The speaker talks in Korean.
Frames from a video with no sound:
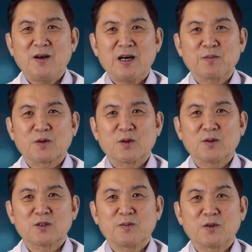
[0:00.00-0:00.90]

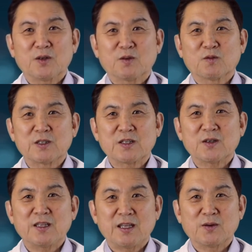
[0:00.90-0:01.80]
앞으로 좀 더
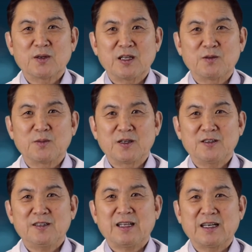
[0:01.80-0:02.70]
구체적인 내용이
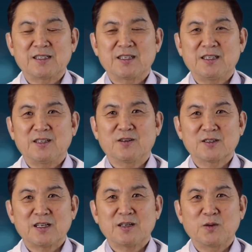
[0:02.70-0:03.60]
나오면 다시
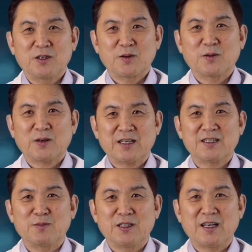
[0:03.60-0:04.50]
영상 올리도록
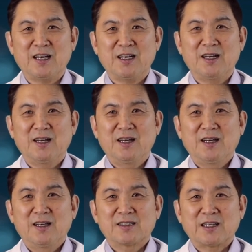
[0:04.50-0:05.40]
하겠습니다.
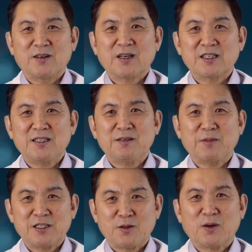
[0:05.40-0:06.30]
자, 여기까지
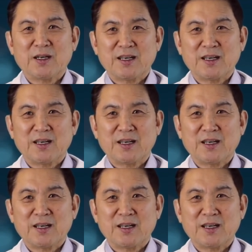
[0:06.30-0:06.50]
마치도록